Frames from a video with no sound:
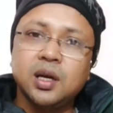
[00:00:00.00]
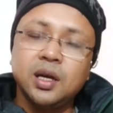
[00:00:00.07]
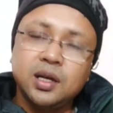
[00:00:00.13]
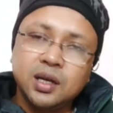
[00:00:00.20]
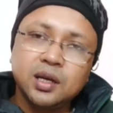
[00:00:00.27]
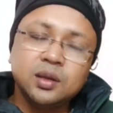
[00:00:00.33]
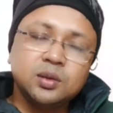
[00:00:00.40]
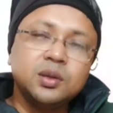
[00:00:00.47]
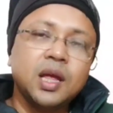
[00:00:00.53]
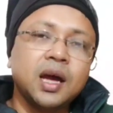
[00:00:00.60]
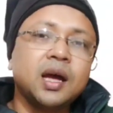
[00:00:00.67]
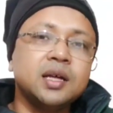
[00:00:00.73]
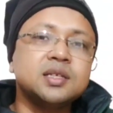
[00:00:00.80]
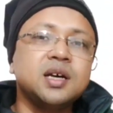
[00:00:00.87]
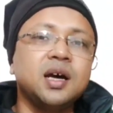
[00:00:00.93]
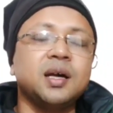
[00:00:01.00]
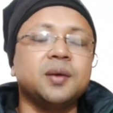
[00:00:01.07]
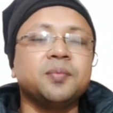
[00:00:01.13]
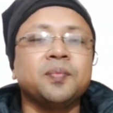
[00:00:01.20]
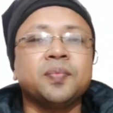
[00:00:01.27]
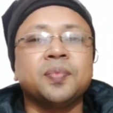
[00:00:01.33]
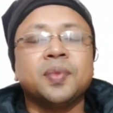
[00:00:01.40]
এটা কিন্তু দেখা যায়
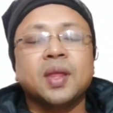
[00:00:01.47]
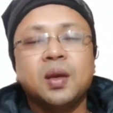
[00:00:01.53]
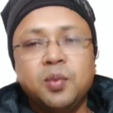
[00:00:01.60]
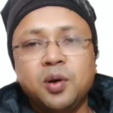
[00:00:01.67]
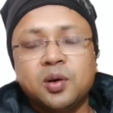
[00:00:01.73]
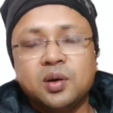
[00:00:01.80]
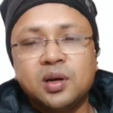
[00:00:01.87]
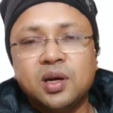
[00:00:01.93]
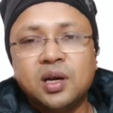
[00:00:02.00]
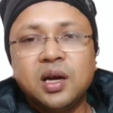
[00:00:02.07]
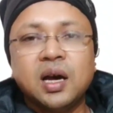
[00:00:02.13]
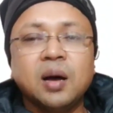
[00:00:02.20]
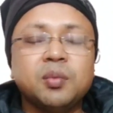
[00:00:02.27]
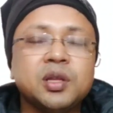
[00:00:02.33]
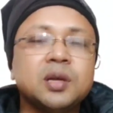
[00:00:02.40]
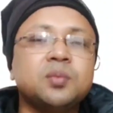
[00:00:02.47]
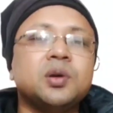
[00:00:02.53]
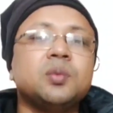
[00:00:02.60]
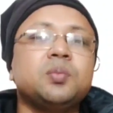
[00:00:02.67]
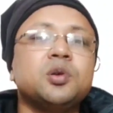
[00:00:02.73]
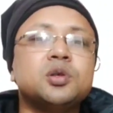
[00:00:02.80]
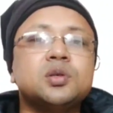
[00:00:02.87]
এবং আমাদের
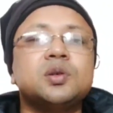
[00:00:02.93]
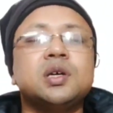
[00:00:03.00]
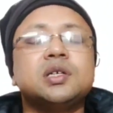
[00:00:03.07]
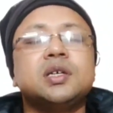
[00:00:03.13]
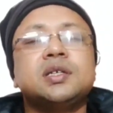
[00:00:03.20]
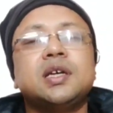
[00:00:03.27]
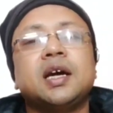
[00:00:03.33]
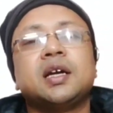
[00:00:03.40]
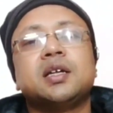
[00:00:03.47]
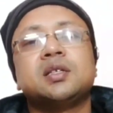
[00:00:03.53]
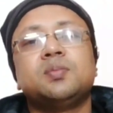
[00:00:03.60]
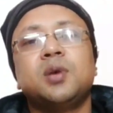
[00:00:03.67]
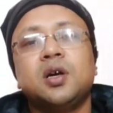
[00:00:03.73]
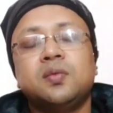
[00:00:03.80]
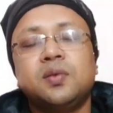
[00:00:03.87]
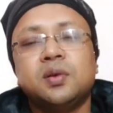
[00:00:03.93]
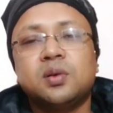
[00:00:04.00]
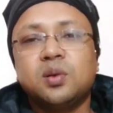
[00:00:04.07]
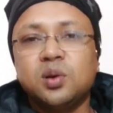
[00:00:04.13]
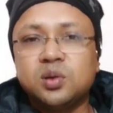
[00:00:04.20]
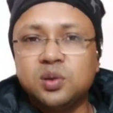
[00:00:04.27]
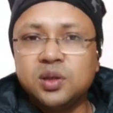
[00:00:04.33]
মনে প্রশ্ন আসে যে একটা স্মার্টফোন
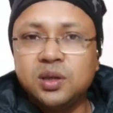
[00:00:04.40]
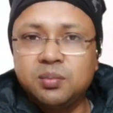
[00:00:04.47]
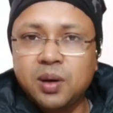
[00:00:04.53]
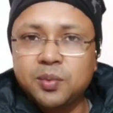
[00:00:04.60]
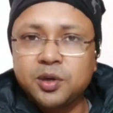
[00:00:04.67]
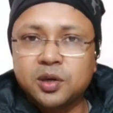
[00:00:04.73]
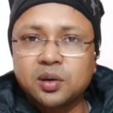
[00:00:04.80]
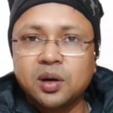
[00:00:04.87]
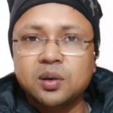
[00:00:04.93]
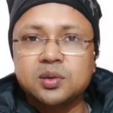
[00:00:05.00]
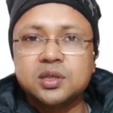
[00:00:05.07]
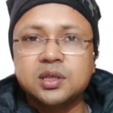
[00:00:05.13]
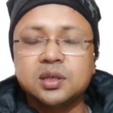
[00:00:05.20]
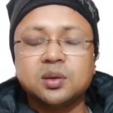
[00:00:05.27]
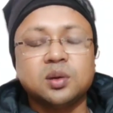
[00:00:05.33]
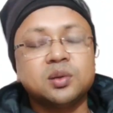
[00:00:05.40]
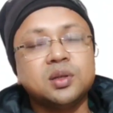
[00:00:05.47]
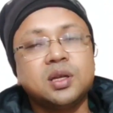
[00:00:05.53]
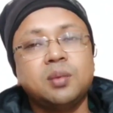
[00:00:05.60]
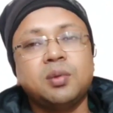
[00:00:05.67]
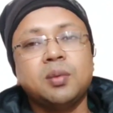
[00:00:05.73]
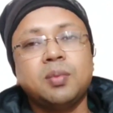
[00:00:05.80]
কতদিন ব্যবহার করা উচিত
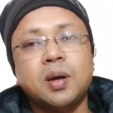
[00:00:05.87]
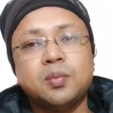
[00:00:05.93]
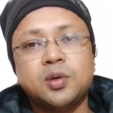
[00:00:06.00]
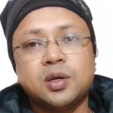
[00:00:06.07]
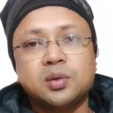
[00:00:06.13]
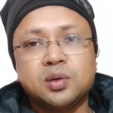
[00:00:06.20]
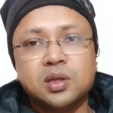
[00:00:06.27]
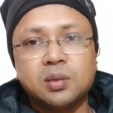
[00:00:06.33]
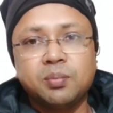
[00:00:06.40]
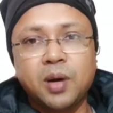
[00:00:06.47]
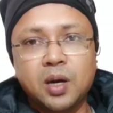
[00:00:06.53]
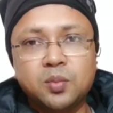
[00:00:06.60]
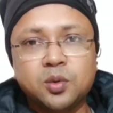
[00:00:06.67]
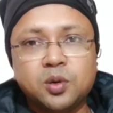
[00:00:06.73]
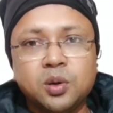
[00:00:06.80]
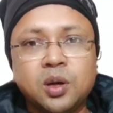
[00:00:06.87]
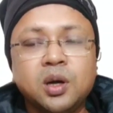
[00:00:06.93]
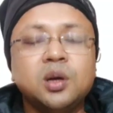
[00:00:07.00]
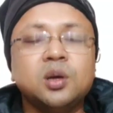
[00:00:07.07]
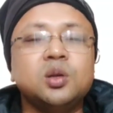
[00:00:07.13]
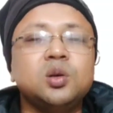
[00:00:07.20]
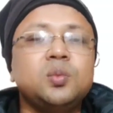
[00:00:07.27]
কতদিন আমরা ব্যবহার করতে পারবো
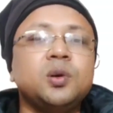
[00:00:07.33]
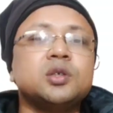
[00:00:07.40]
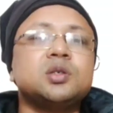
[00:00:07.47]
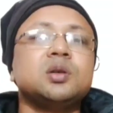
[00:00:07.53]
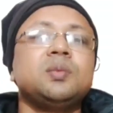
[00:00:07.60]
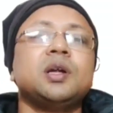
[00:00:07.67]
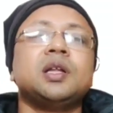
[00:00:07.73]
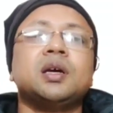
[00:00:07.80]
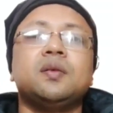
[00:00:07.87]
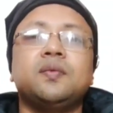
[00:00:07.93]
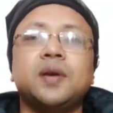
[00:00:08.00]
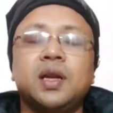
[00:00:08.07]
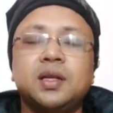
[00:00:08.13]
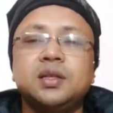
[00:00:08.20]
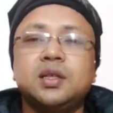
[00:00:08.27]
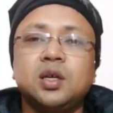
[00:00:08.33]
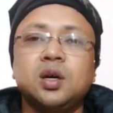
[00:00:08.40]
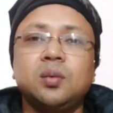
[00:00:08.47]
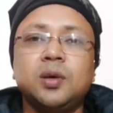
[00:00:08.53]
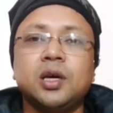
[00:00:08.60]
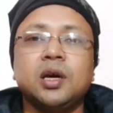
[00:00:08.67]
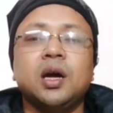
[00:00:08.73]
দু বছর বাদে কি ফেলে দিতে
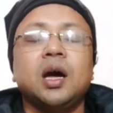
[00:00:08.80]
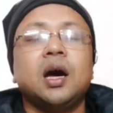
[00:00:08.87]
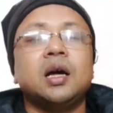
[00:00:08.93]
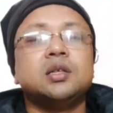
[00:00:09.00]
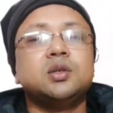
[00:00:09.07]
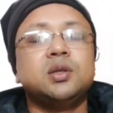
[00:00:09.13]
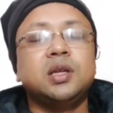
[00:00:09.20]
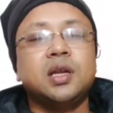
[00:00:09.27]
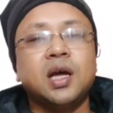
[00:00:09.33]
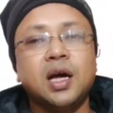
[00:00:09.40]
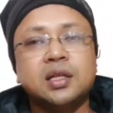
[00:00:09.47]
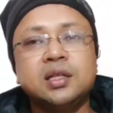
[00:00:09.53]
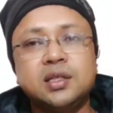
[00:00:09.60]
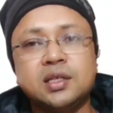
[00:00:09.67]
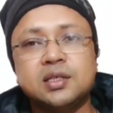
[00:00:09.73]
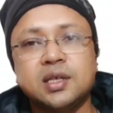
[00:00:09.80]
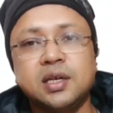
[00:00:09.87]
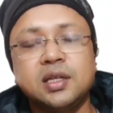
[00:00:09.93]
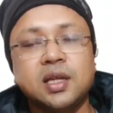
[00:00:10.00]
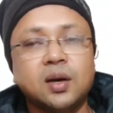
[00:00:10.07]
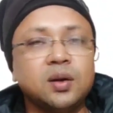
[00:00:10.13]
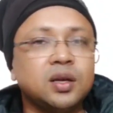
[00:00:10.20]
হবে আর যদি না দিতে চাই
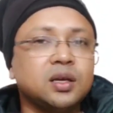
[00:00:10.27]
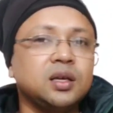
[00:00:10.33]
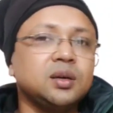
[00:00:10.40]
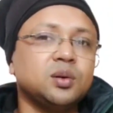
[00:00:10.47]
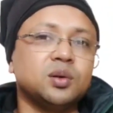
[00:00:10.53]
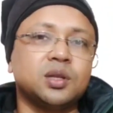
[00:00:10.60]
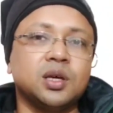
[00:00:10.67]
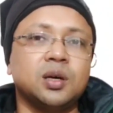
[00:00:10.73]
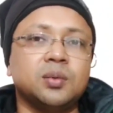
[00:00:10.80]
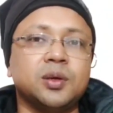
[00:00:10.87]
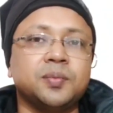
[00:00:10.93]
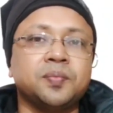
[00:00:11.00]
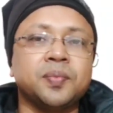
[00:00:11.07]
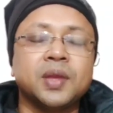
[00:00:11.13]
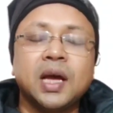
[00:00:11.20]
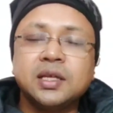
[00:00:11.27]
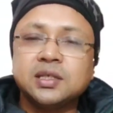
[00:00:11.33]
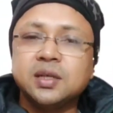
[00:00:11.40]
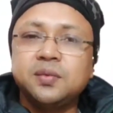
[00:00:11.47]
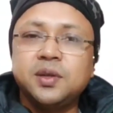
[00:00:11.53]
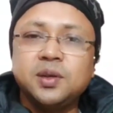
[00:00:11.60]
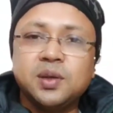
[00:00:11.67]
তাহলে কি করতে হবে
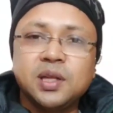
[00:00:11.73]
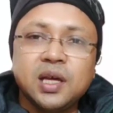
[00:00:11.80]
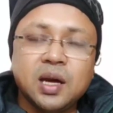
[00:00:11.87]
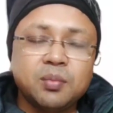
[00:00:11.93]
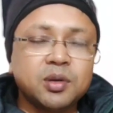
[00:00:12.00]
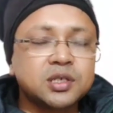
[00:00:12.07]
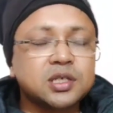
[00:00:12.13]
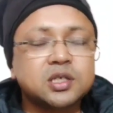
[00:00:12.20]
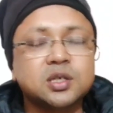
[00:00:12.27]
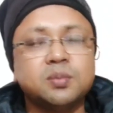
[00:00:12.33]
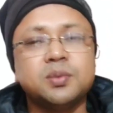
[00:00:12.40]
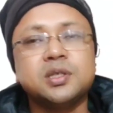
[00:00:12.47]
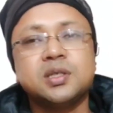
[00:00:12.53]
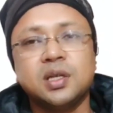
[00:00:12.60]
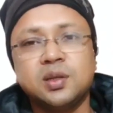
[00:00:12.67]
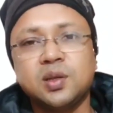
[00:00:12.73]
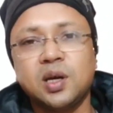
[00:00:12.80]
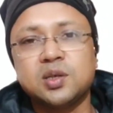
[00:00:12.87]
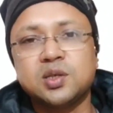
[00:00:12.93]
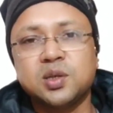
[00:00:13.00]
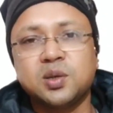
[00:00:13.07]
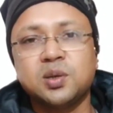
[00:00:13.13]
আজকের ভিডিওতে আমরা সেই সব বিস্তারিত
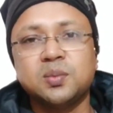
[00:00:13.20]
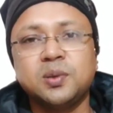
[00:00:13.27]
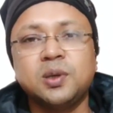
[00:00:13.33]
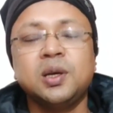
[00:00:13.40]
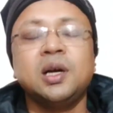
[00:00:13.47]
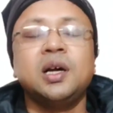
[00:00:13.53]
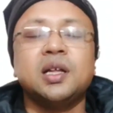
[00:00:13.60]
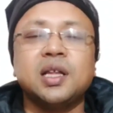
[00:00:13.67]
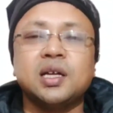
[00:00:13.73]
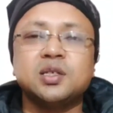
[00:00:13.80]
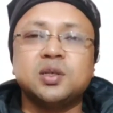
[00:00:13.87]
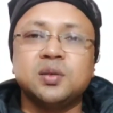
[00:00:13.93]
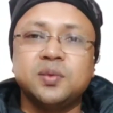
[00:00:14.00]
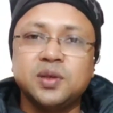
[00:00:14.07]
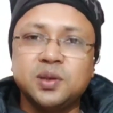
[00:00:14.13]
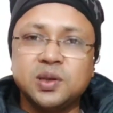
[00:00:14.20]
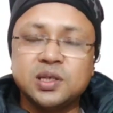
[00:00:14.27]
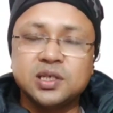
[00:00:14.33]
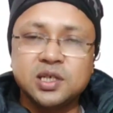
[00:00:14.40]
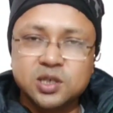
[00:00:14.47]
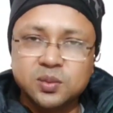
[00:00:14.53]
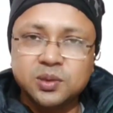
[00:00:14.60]
আলোচনা করব তার জন্য ভিডিওটা
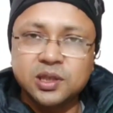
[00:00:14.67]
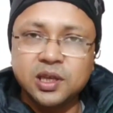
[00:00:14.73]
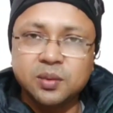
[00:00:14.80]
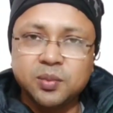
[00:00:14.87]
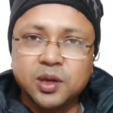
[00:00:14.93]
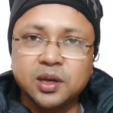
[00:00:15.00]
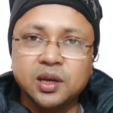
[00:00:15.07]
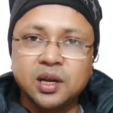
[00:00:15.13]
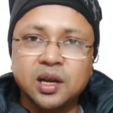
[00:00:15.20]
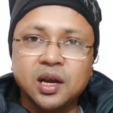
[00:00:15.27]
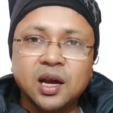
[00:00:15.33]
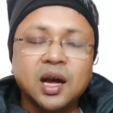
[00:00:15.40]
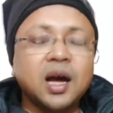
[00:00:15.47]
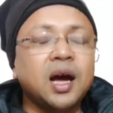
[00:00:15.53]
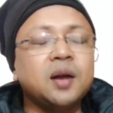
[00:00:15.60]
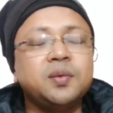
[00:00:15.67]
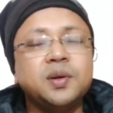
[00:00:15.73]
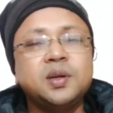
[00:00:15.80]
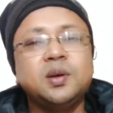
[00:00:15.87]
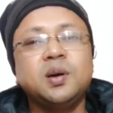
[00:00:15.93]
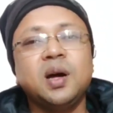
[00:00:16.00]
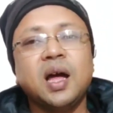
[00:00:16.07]
শেষ অবধি দেখবেন আর
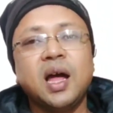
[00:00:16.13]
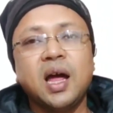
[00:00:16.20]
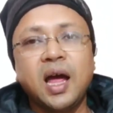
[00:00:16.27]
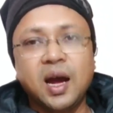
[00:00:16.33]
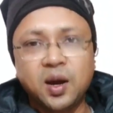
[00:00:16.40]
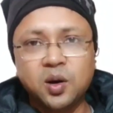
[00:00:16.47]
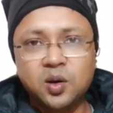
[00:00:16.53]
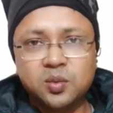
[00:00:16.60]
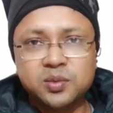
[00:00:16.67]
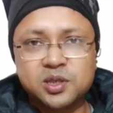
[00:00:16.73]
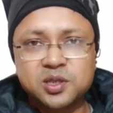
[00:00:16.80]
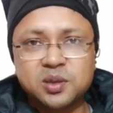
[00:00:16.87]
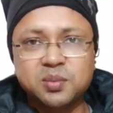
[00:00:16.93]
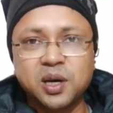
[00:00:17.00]
ভিডিও এখনও অবধি যদি